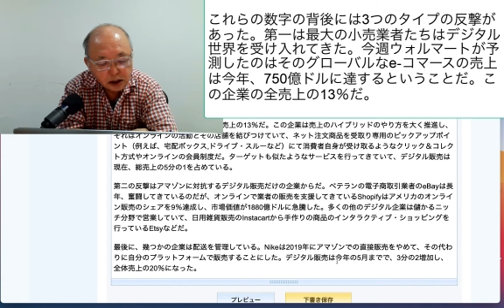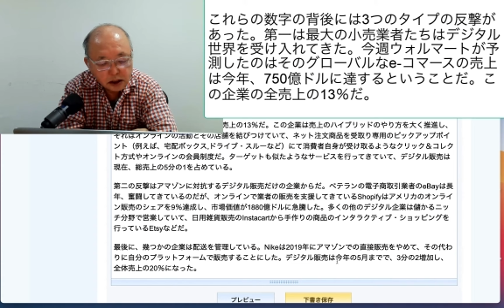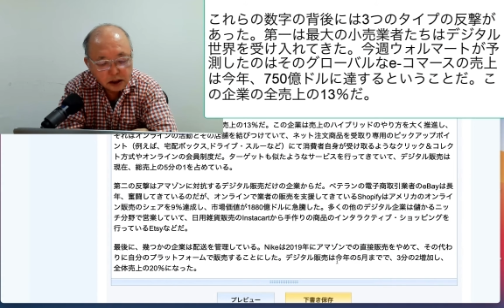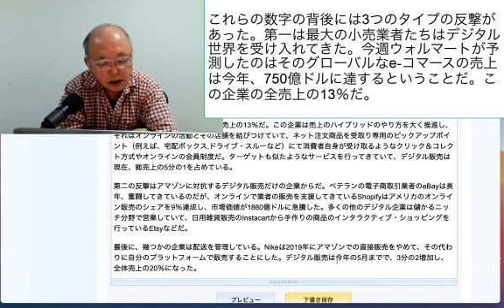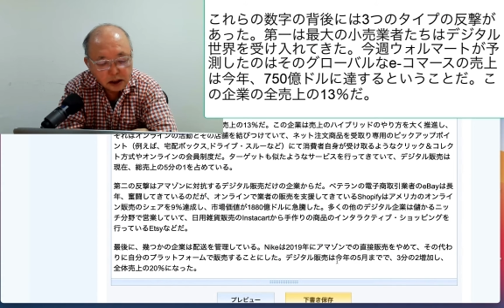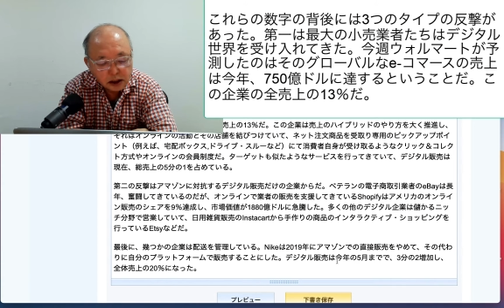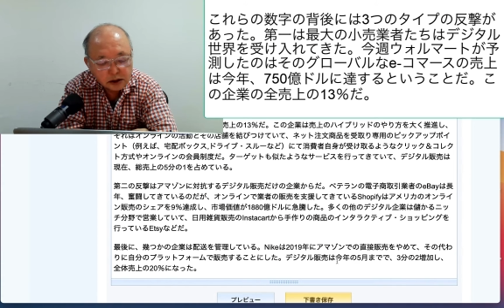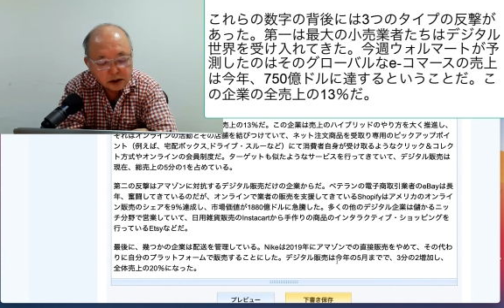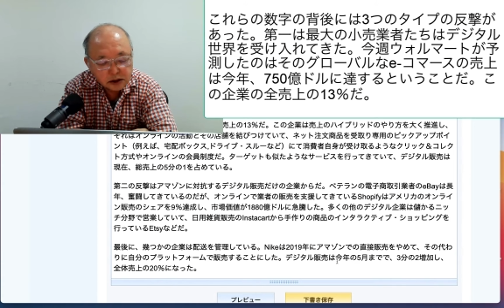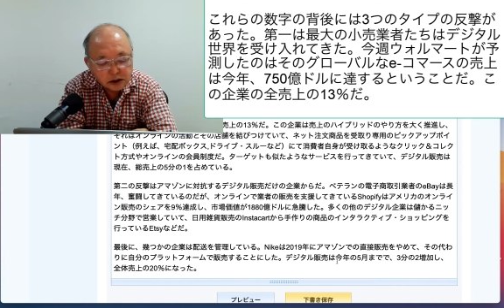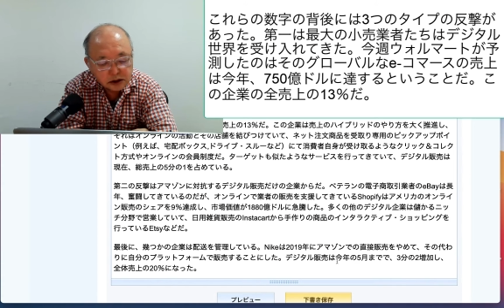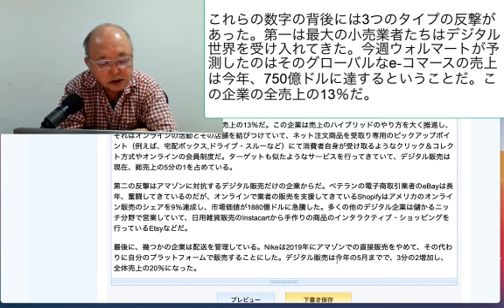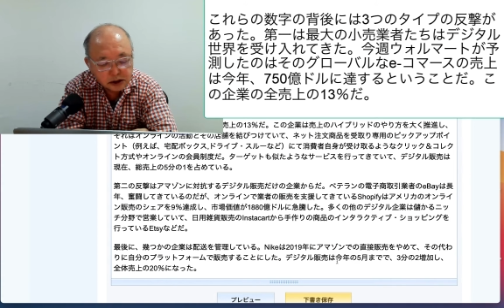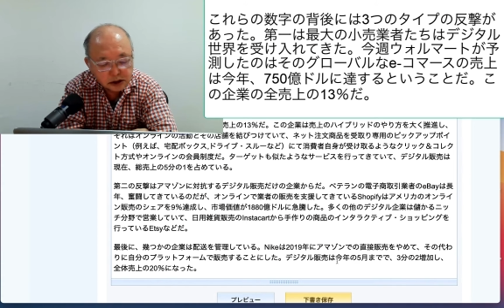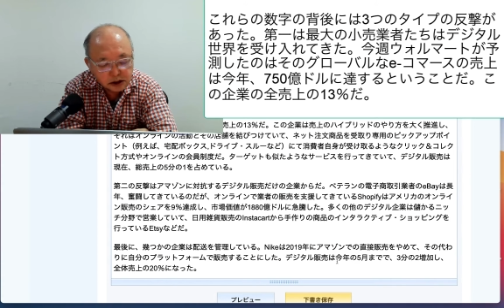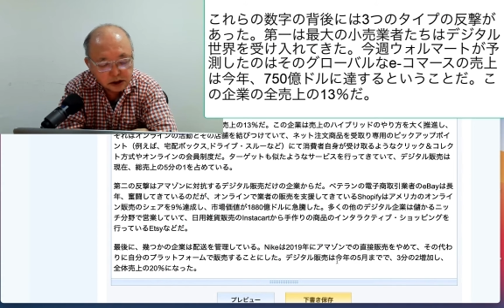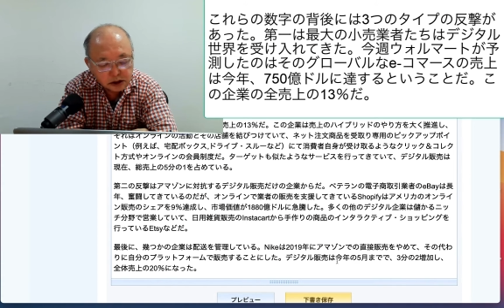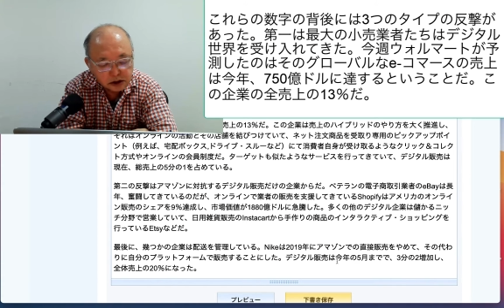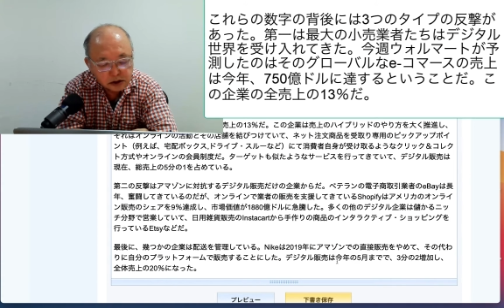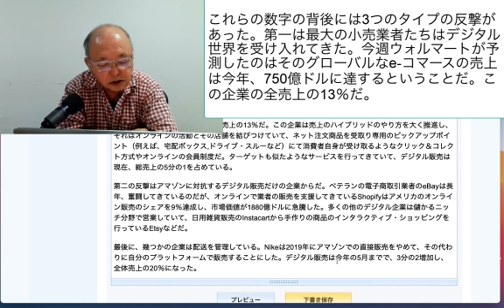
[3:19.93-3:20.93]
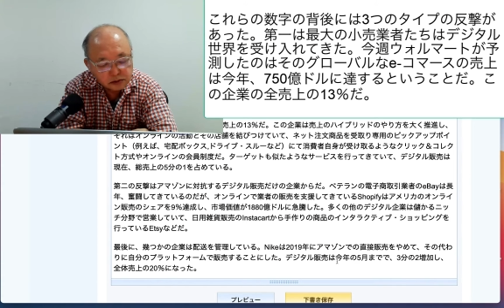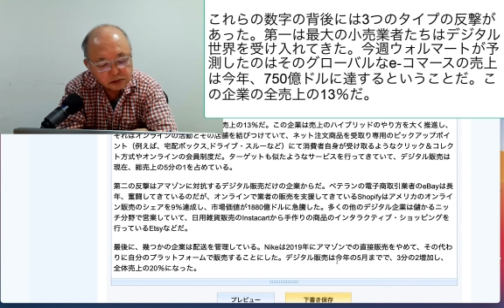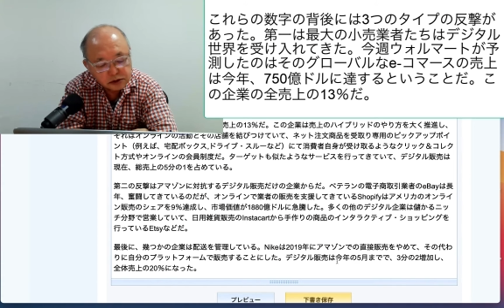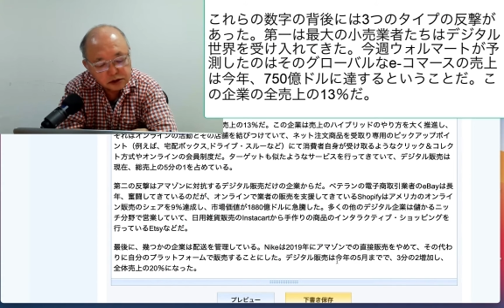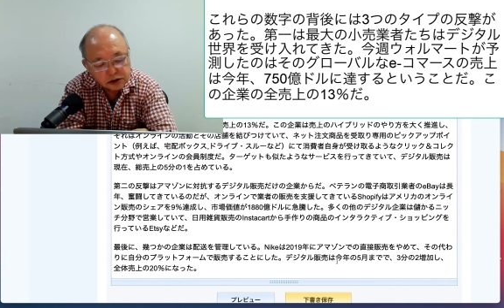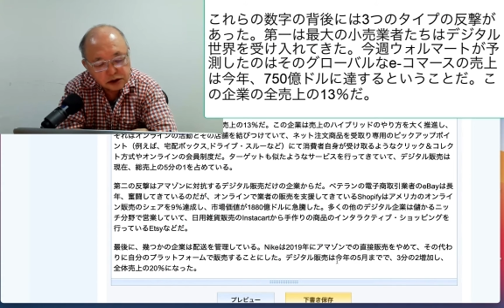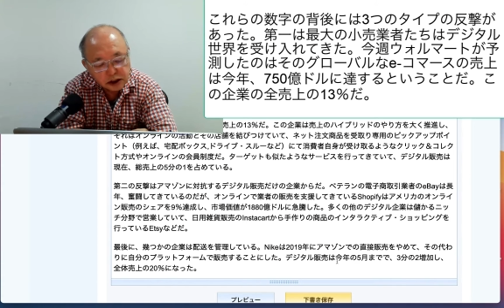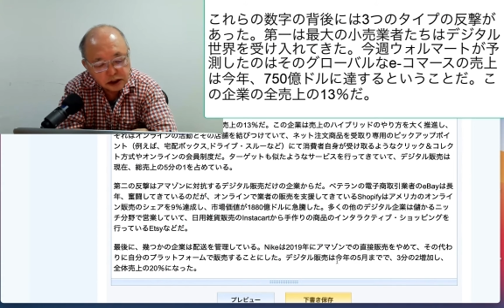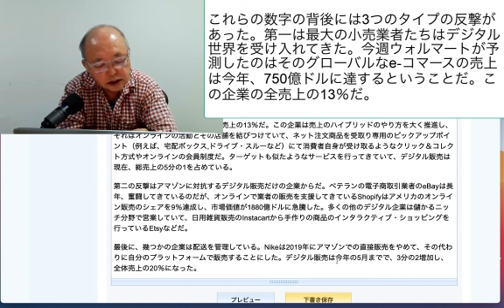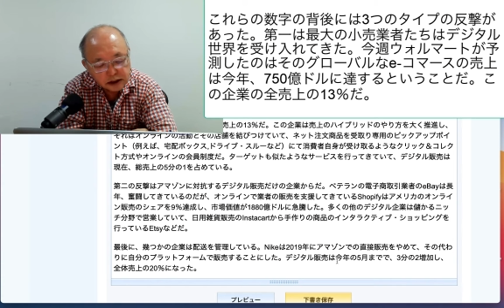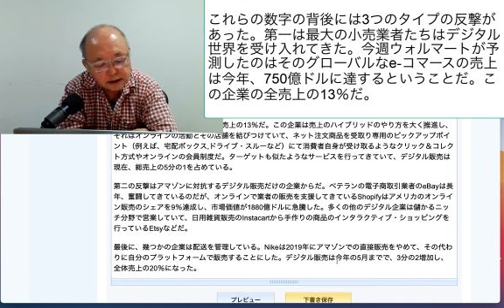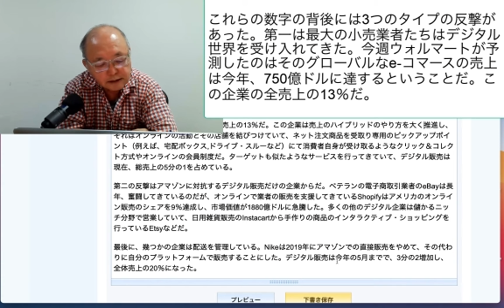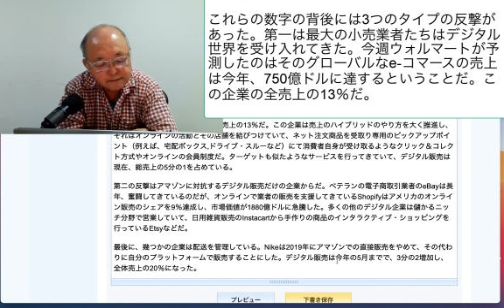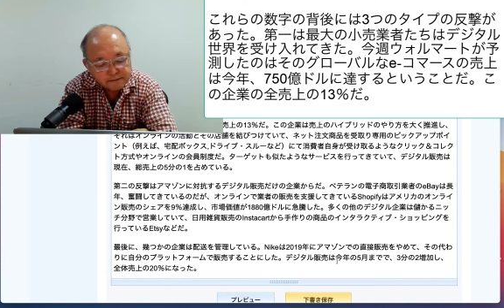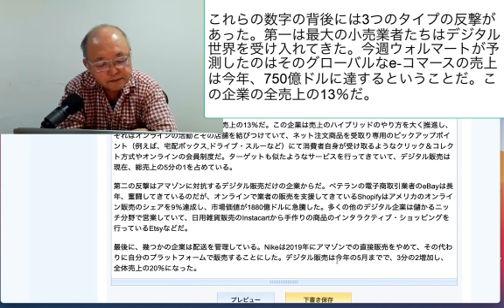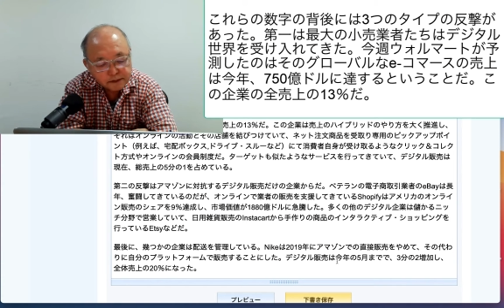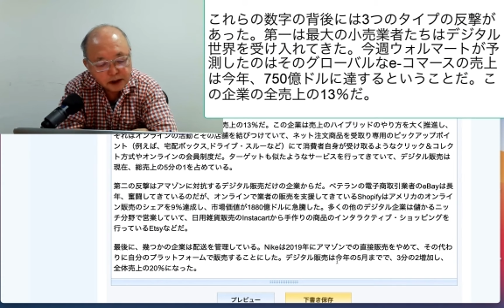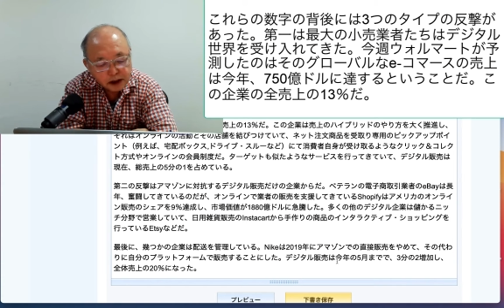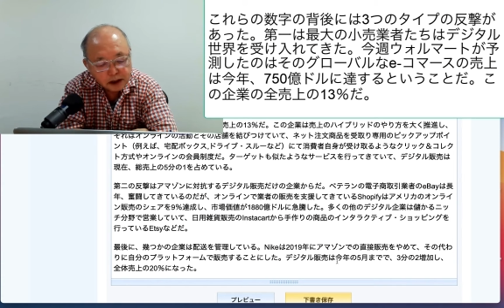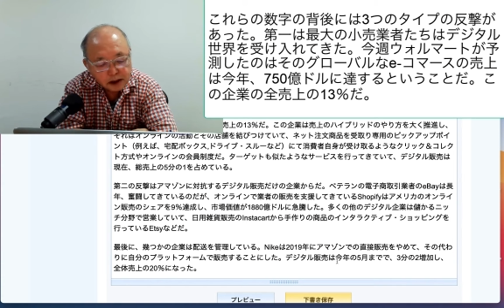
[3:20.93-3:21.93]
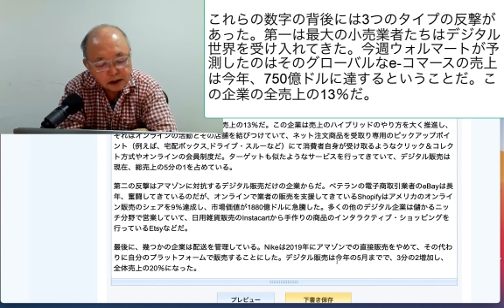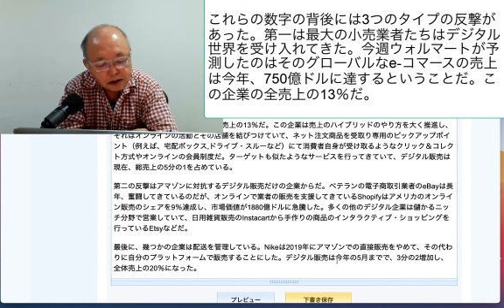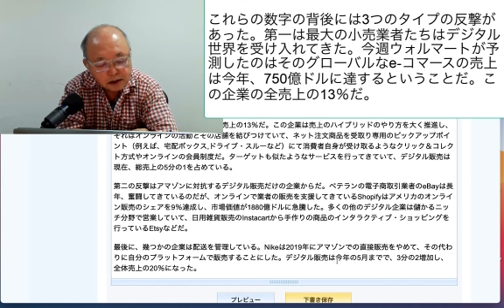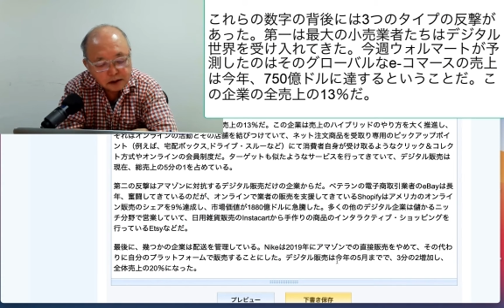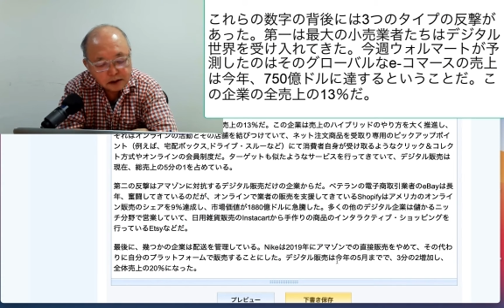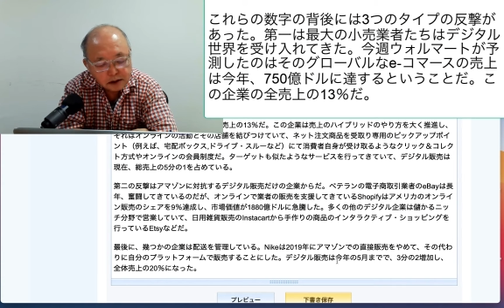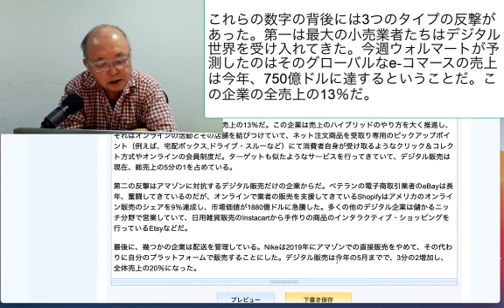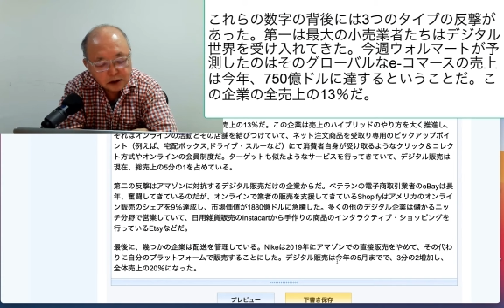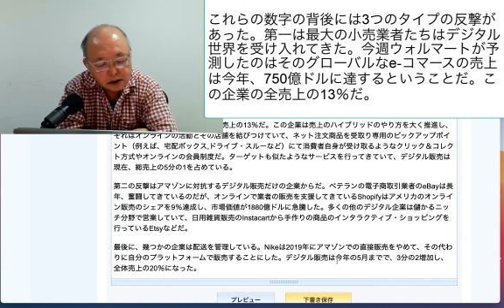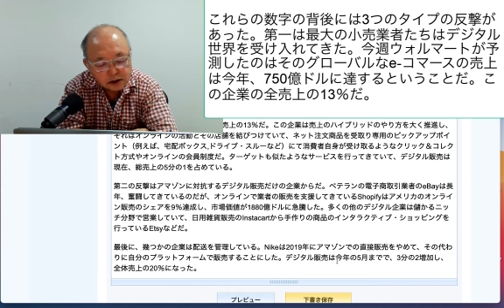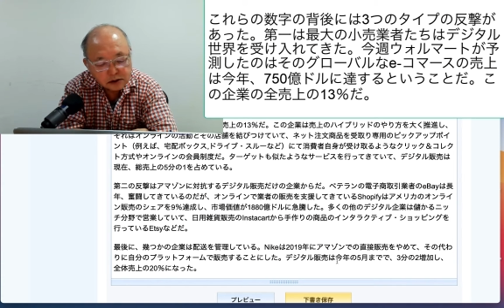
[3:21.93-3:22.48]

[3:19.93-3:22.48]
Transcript: エティシーって読むんですかね。テ、